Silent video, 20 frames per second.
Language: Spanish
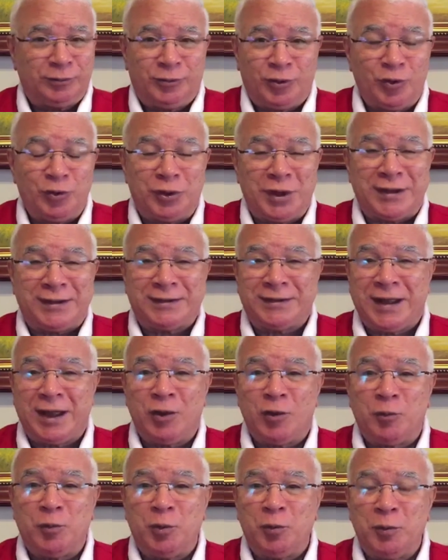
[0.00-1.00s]

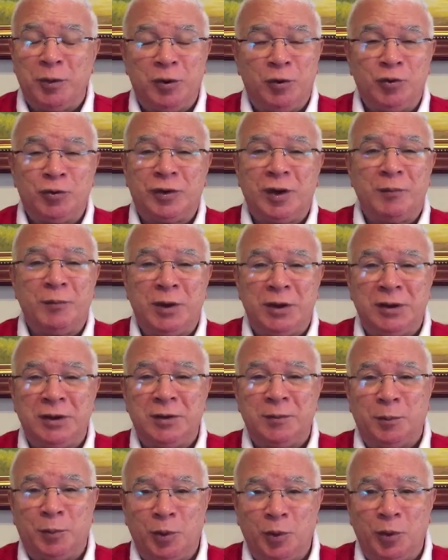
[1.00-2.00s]
contactado por mí
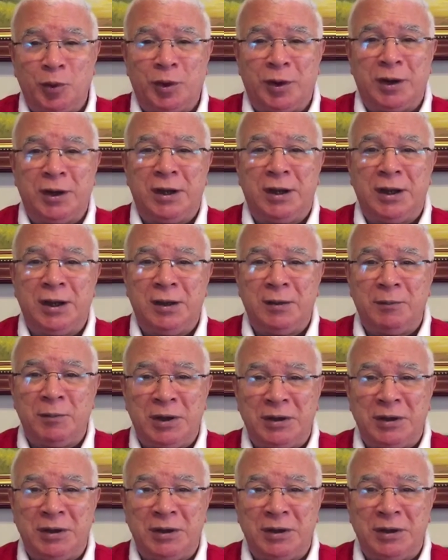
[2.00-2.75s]
justamente porque